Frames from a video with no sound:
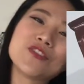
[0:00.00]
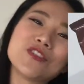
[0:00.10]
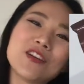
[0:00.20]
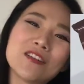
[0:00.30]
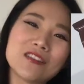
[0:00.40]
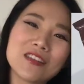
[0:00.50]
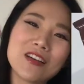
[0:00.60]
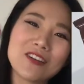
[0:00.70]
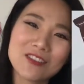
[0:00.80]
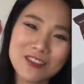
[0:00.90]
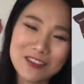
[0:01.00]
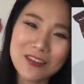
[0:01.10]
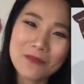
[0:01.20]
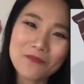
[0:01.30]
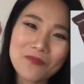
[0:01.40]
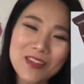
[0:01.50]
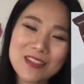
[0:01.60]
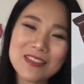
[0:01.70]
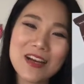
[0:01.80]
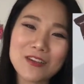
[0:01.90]
吃饺子一定要吃
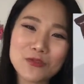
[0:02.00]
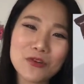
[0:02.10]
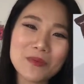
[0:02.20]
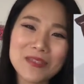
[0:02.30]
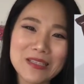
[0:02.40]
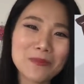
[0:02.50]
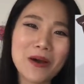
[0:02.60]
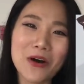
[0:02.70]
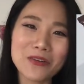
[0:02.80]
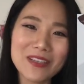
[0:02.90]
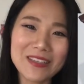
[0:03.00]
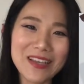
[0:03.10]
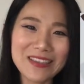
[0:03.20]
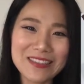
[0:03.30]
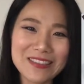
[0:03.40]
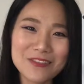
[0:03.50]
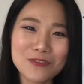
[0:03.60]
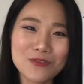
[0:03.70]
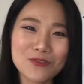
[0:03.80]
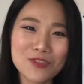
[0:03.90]
馅儿多皮薄的。但是
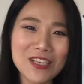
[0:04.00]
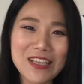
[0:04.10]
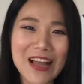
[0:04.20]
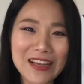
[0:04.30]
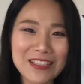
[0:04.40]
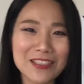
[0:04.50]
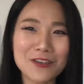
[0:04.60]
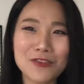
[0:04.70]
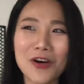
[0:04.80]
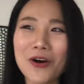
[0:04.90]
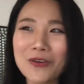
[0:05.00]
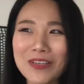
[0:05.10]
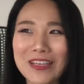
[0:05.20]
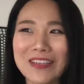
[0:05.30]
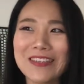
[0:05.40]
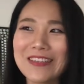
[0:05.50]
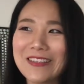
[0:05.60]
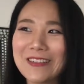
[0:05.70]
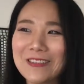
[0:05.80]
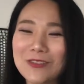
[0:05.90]
意大利饺子欧里
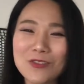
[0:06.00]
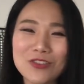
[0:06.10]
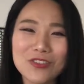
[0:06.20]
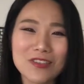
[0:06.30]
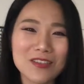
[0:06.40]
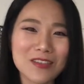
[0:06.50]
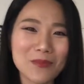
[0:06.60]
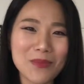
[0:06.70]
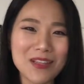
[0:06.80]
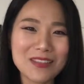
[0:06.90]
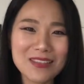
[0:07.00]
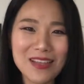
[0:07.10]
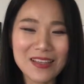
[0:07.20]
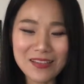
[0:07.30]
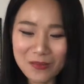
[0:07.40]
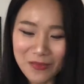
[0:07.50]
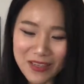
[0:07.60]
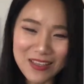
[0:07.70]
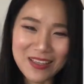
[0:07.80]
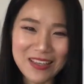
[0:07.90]
就是里面的馅那么
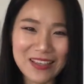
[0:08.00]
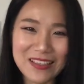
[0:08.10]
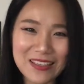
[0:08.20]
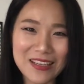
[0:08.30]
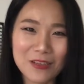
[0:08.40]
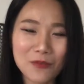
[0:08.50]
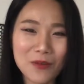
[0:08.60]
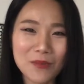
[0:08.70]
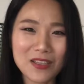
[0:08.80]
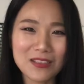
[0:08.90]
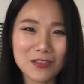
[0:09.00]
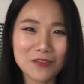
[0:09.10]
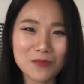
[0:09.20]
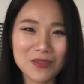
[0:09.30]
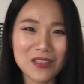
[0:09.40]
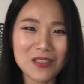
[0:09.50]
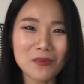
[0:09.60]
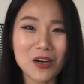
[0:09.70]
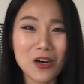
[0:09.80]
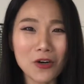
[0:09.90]
一点点，外面的饺子皮那
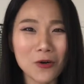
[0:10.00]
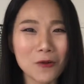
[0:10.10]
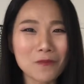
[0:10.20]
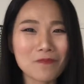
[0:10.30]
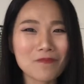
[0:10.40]
么厚。